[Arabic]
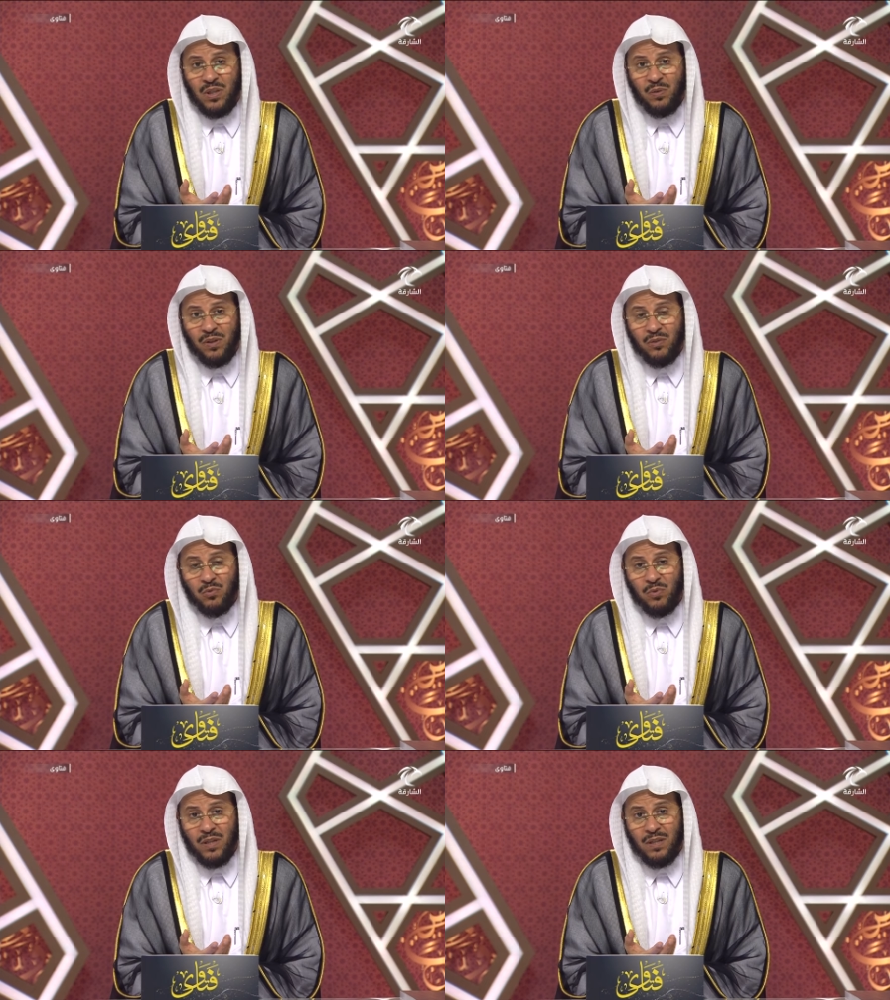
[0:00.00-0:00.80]
وعلا يقول
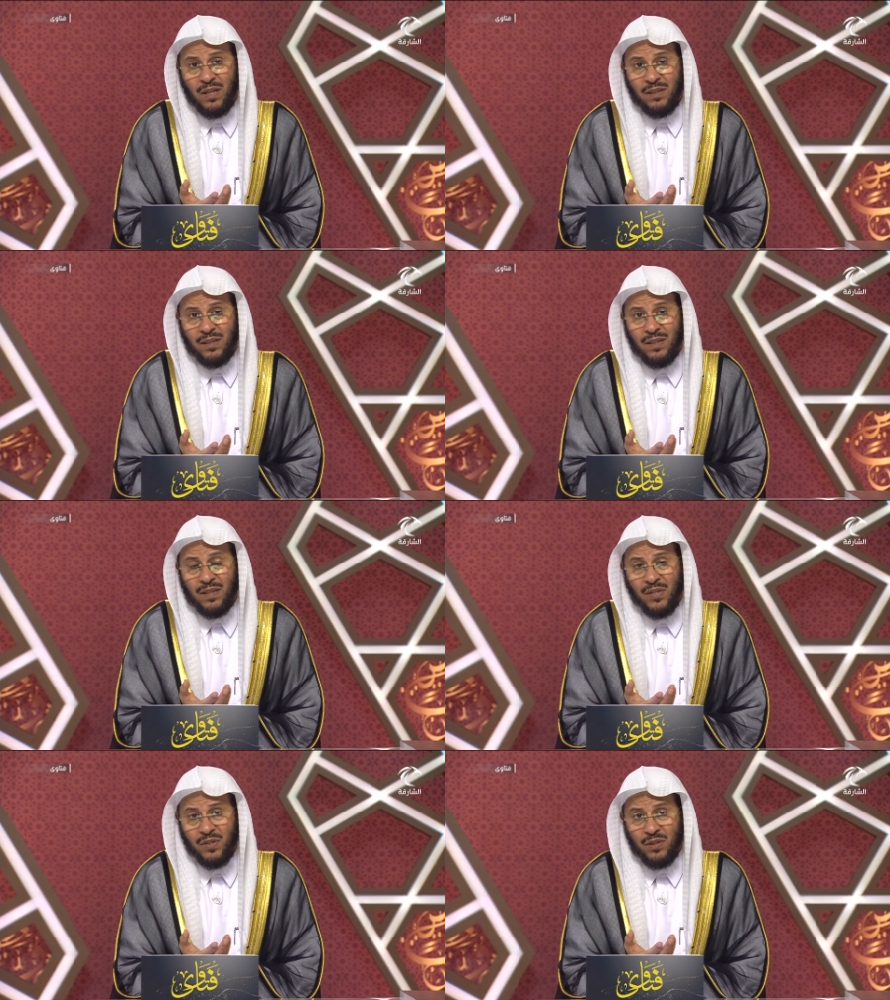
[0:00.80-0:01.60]
ولله على
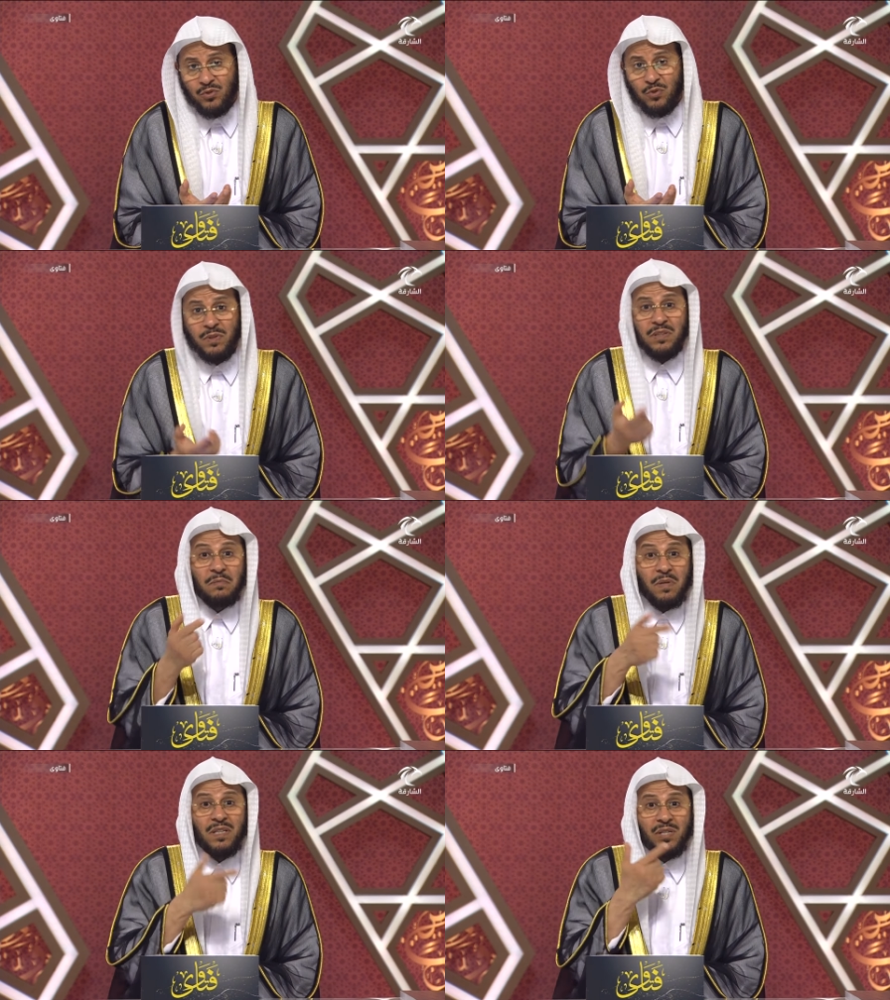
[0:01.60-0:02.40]
الناس حج البيت
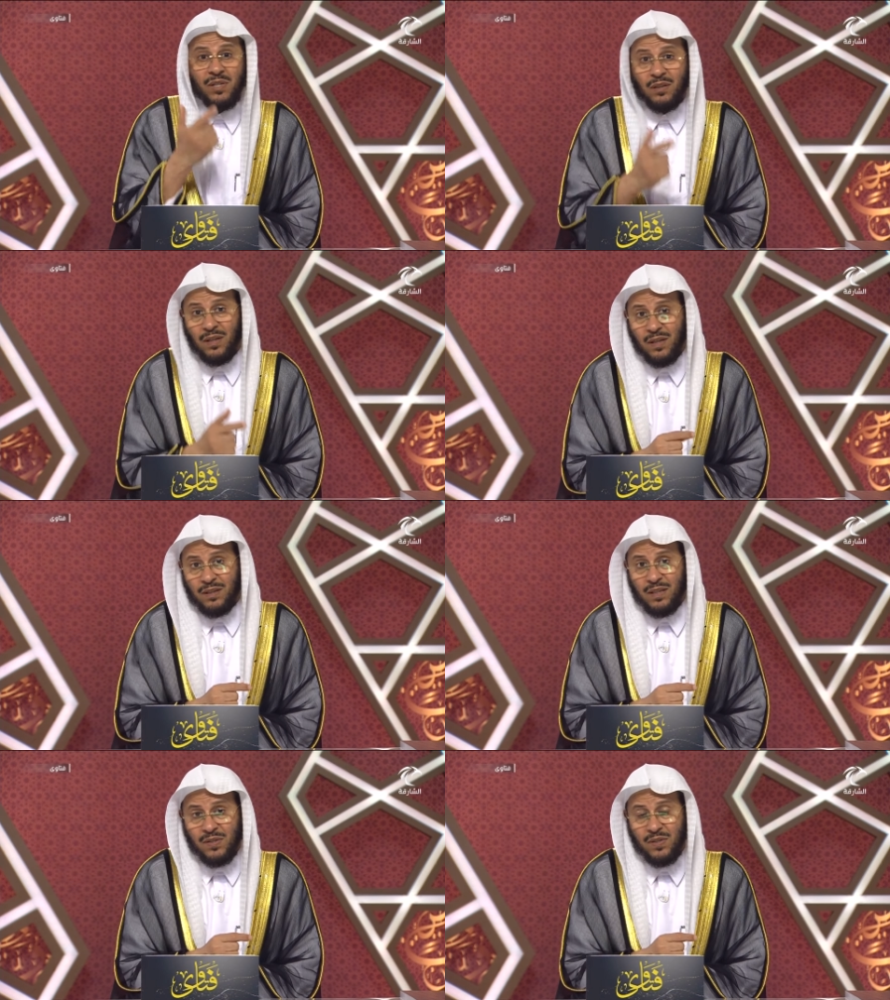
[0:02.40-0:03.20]
من استطاع
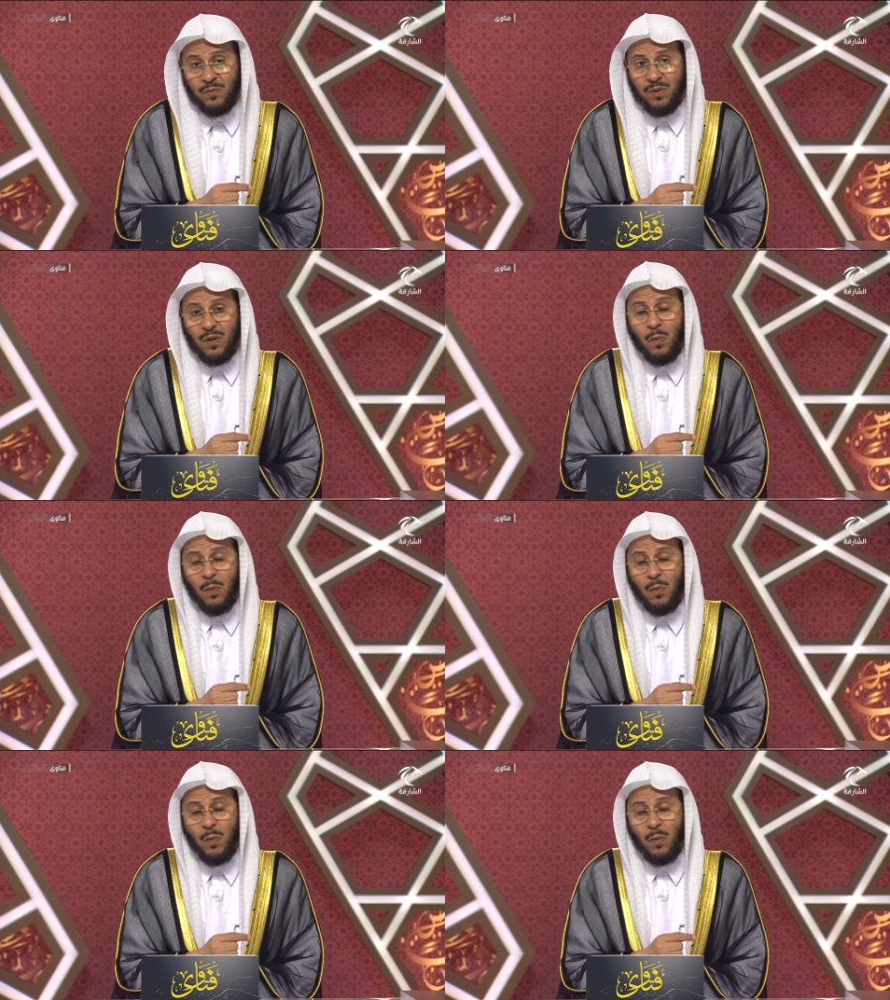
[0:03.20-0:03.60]
إليه سبيلا